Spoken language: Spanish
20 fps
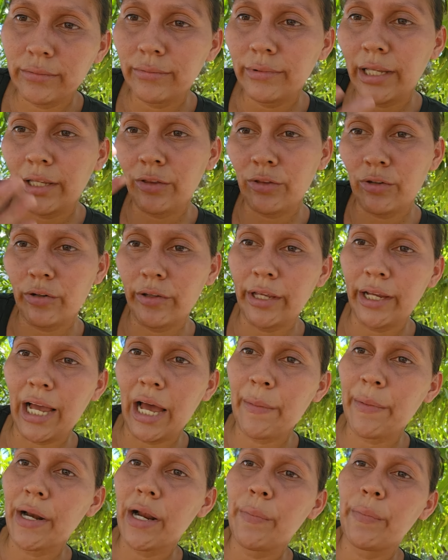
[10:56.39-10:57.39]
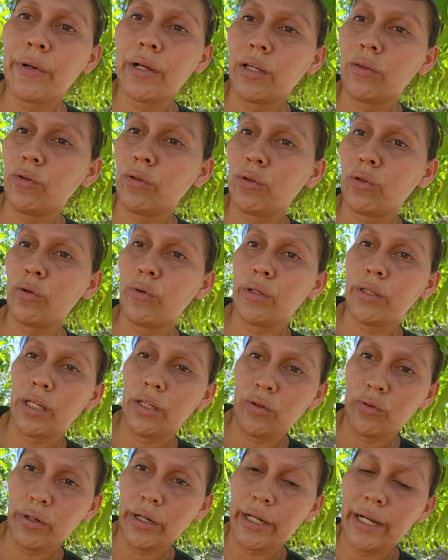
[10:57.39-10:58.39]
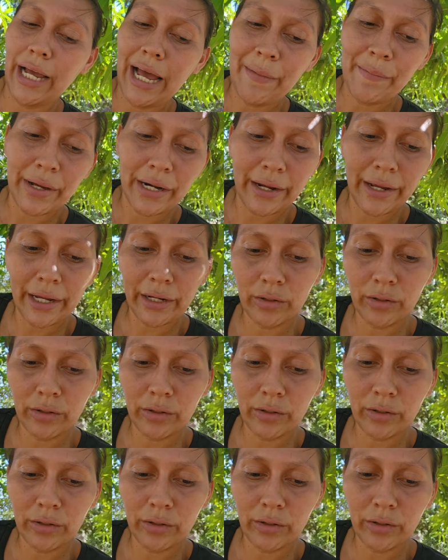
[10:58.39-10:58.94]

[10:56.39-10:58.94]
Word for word: dentro de cámaras porque no todo dentro de cámaras